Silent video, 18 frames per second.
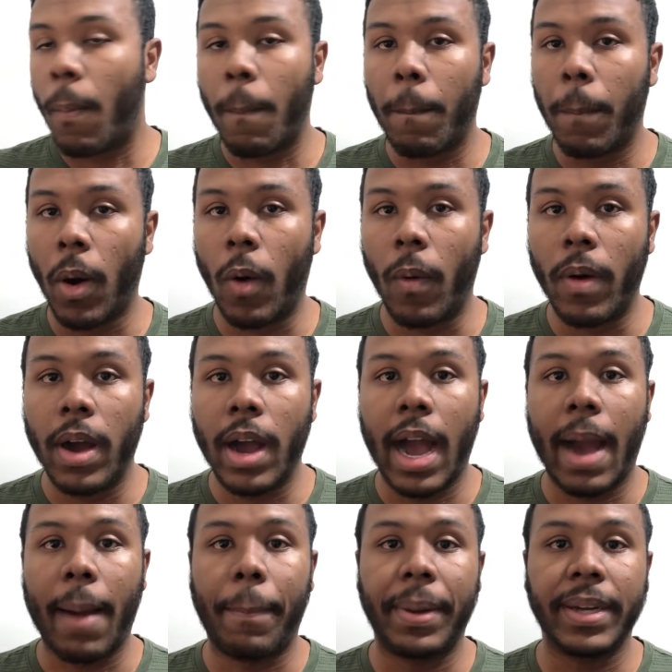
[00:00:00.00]
Bom,
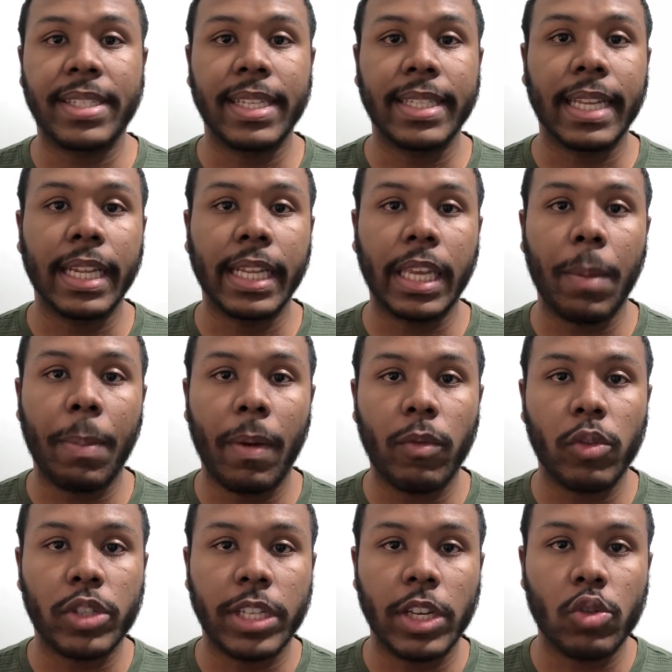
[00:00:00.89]
apresentado aqui para
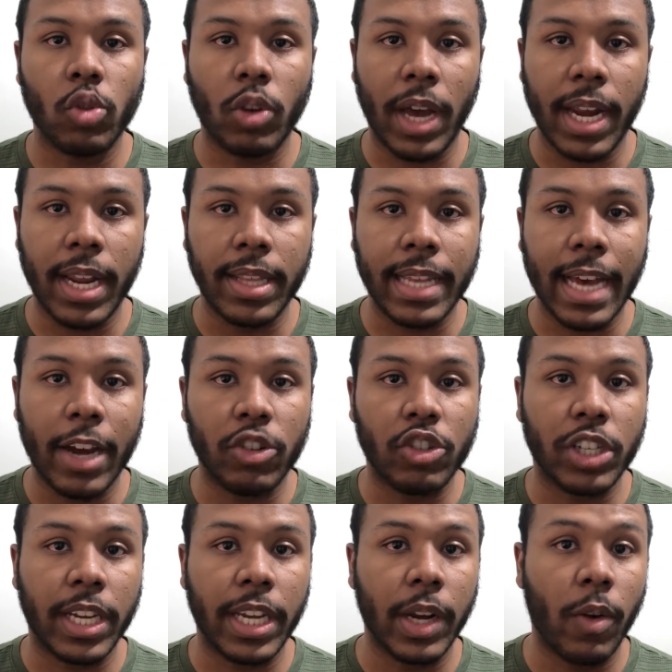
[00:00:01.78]
vocês o calendário
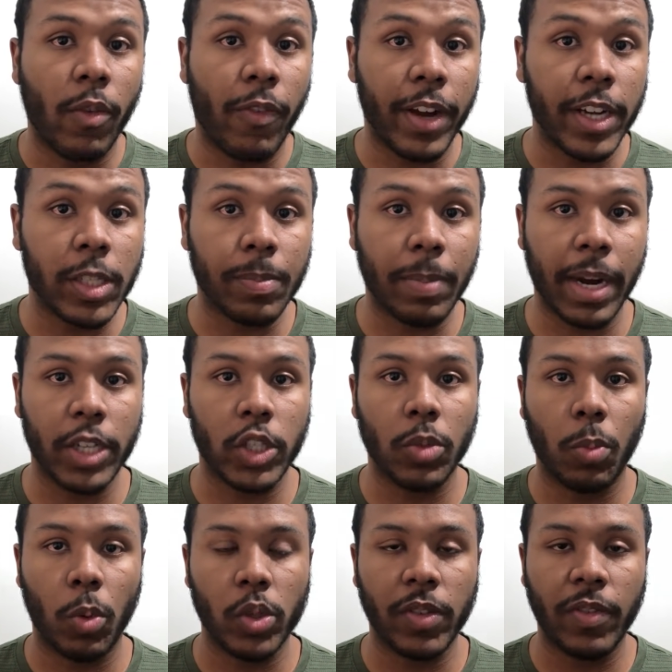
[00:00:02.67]
de que não faz parte
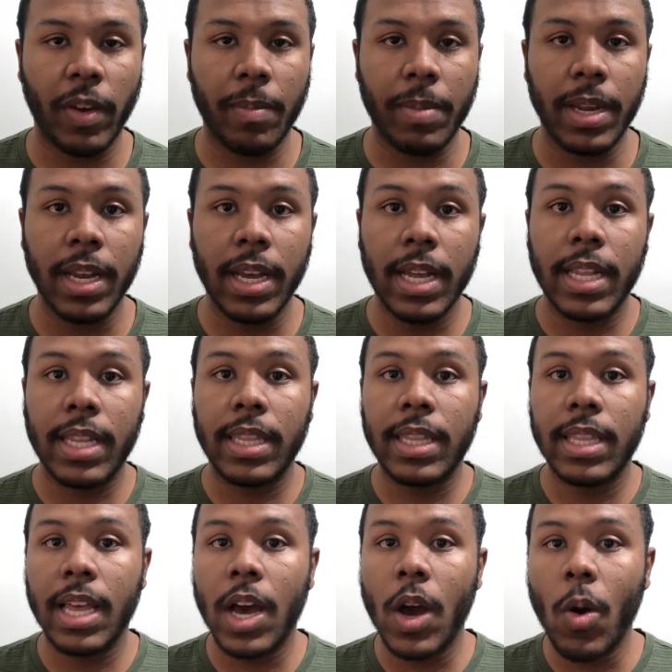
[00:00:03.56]
do Bolsa Família,
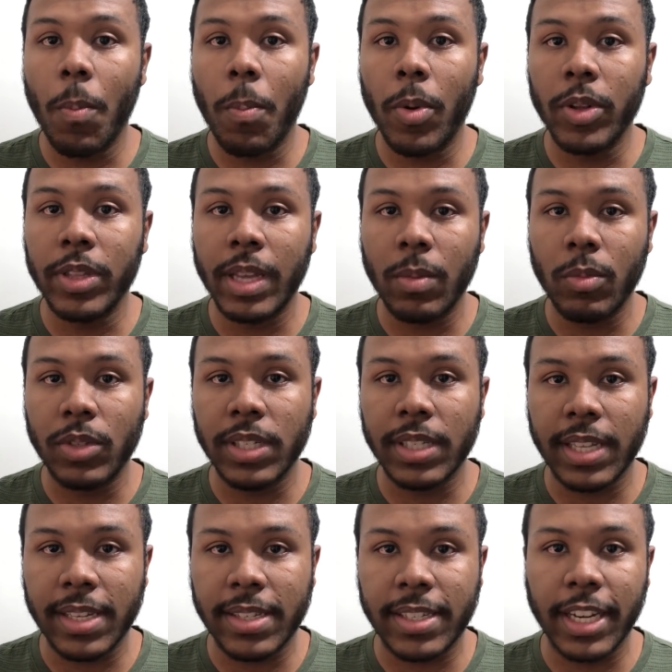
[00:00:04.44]
não podemos
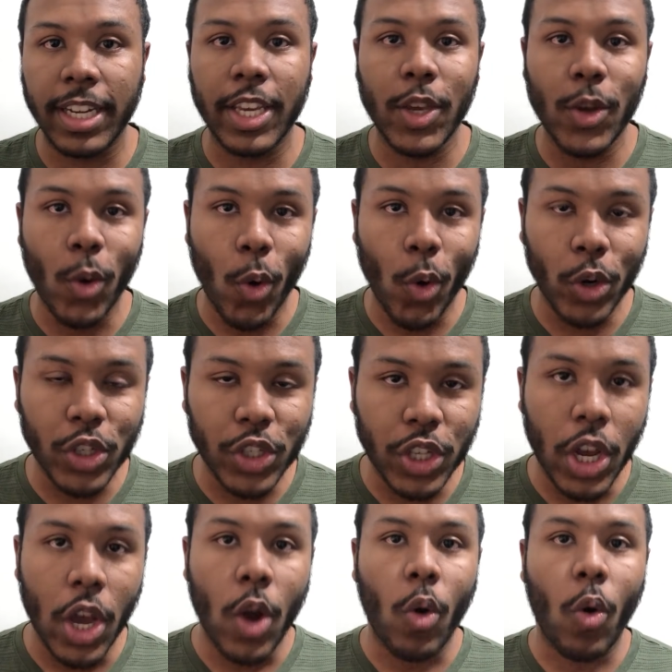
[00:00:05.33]
esquecer que
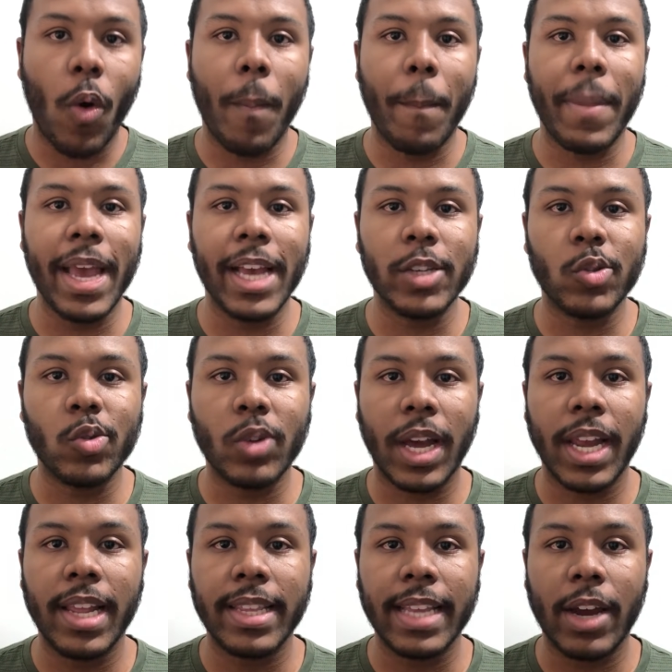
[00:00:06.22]
hoje começa o
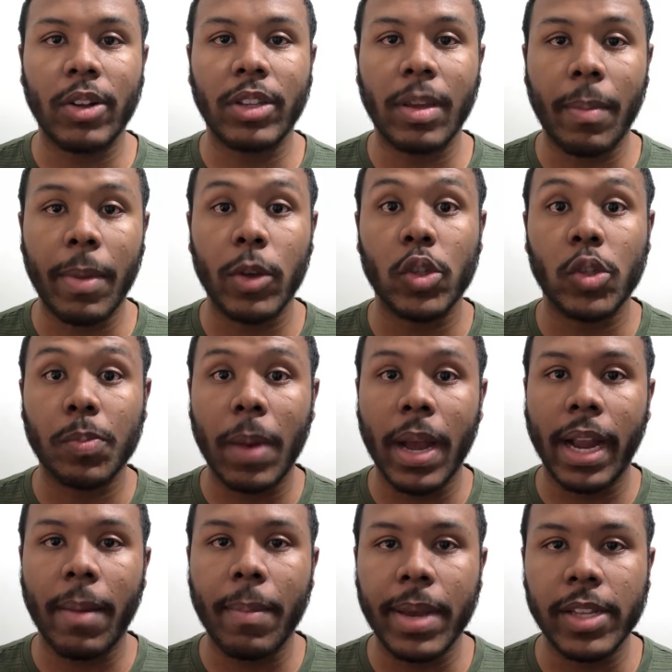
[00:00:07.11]
calendário também os
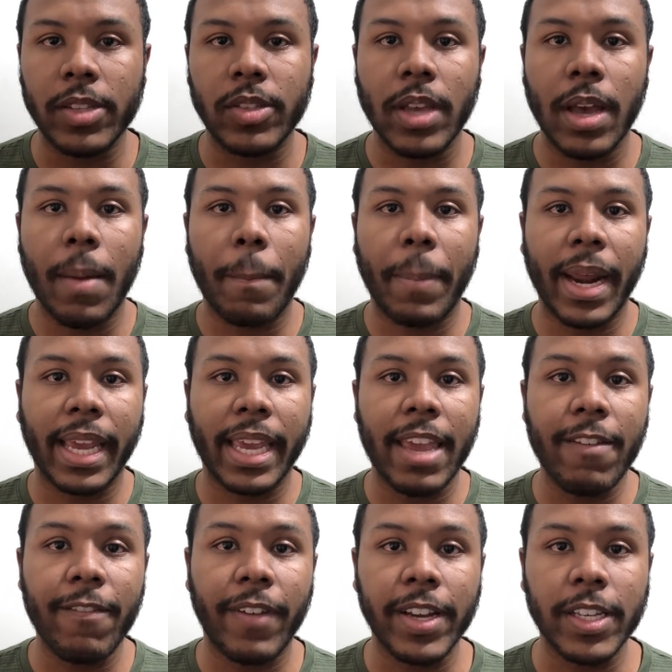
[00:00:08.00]
pagamentos para
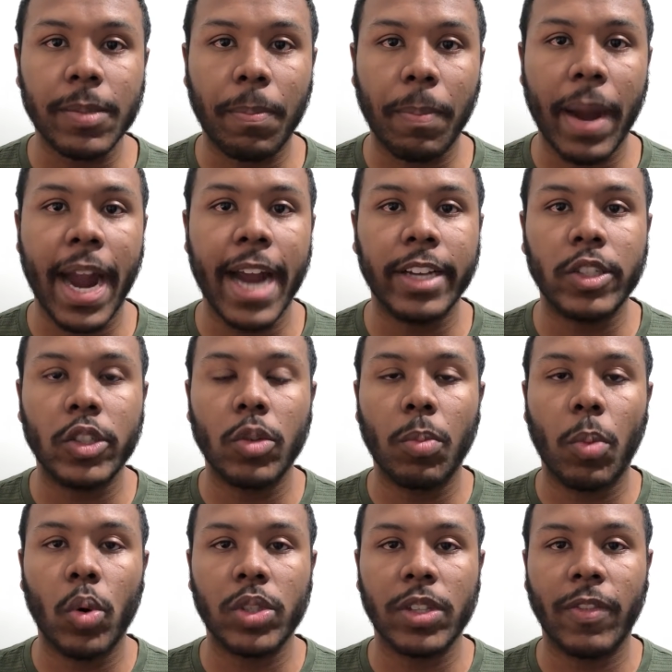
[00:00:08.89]
quem faz parte do
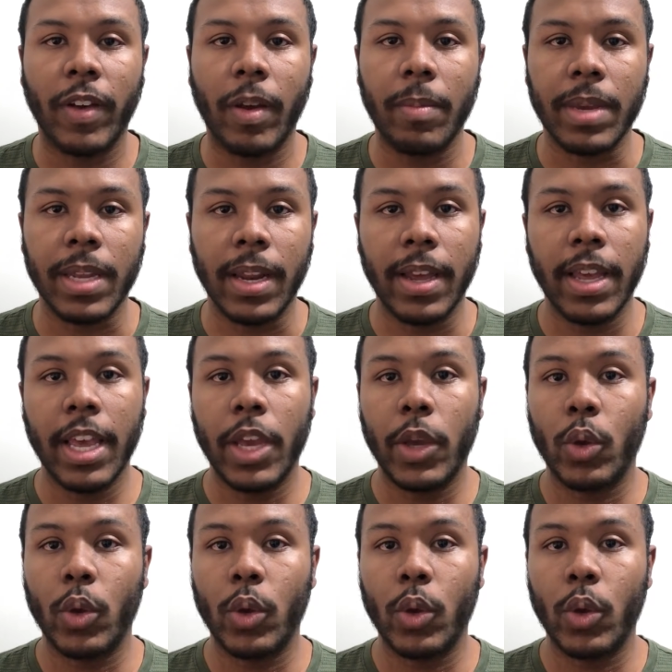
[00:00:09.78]
Bolsa Família.